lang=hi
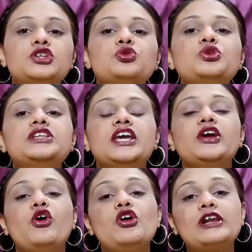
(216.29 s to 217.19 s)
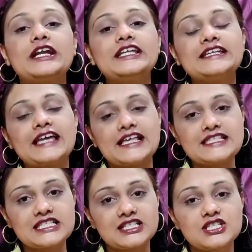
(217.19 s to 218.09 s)
तो ये ऑलरेडी
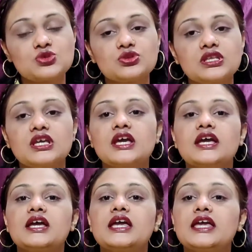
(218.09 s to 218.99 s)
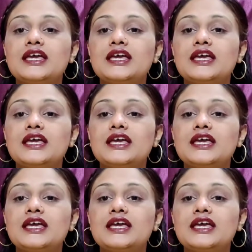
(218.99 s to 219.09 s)
कैंसरस होते हैं